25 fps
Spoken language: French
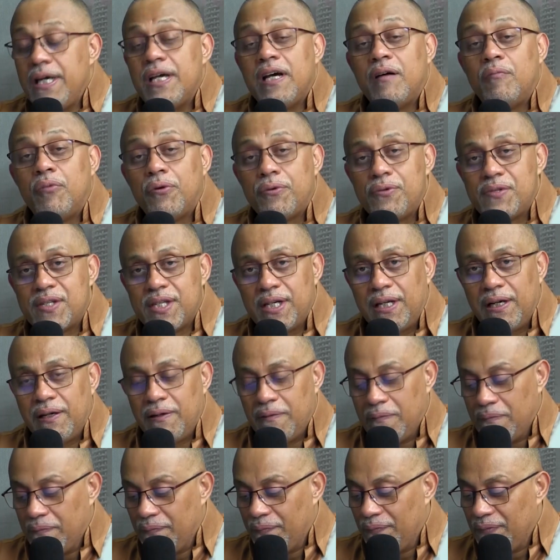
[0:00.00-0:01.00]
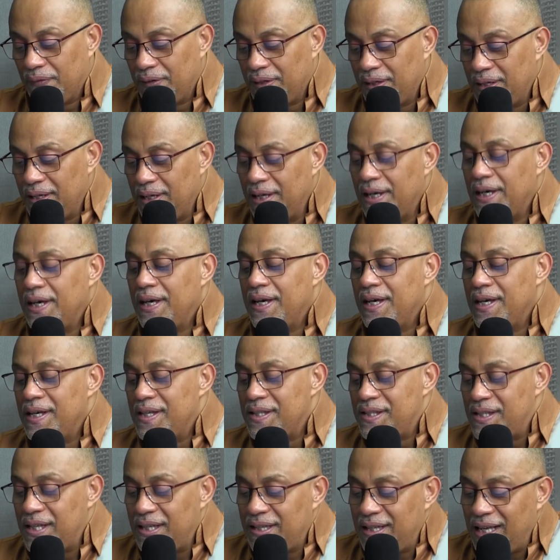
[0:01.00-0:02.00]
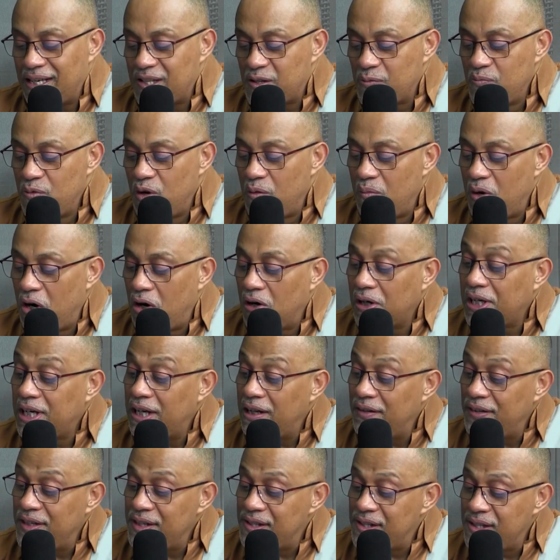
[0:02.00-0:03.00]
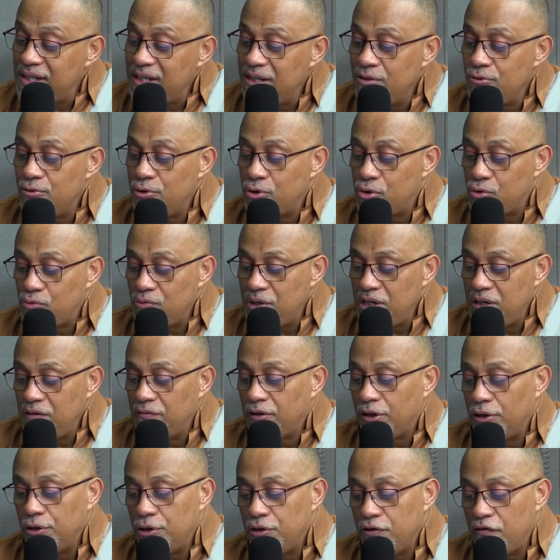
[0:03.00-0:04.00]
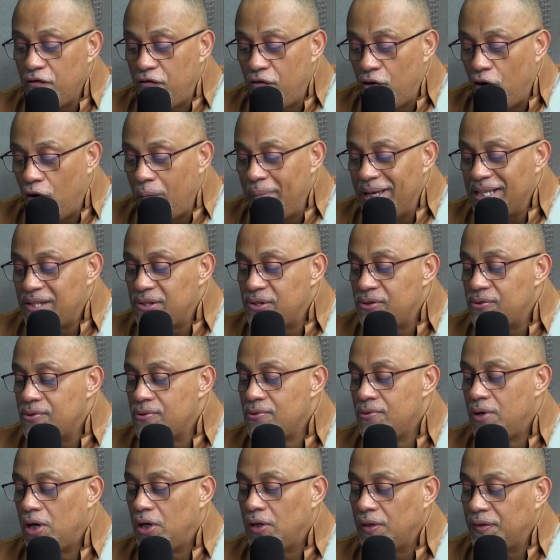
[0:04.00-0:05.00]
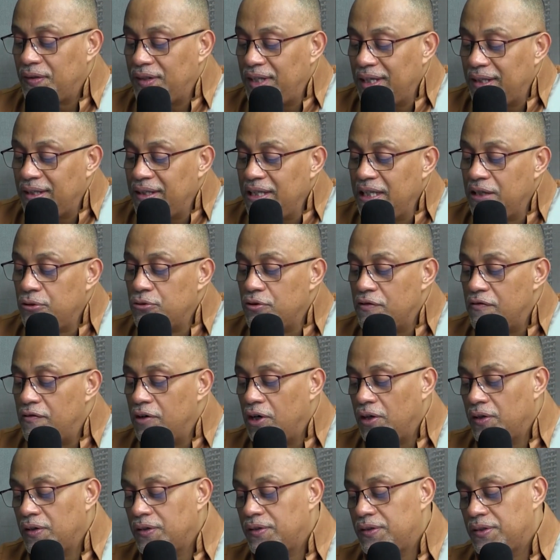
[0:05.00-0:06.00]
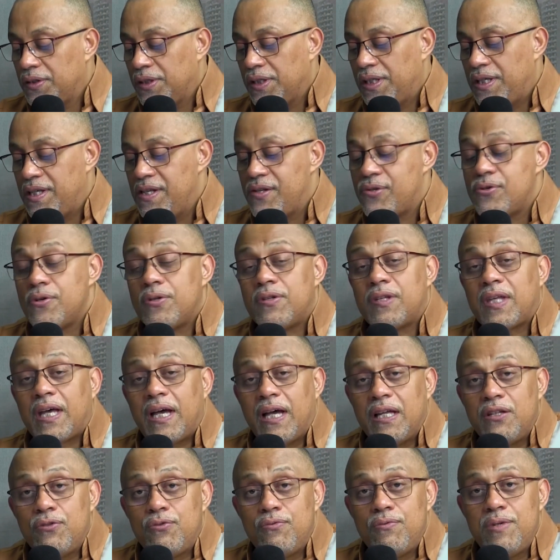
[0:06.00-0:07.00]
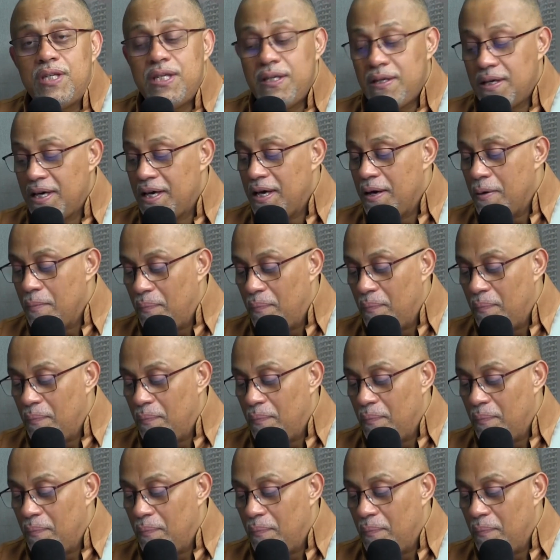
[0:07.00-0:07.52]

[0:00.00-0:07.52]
et à Bruxelles. C'est à ce moment qu'elle décide de suivre une formation en technique de vente qui se traduit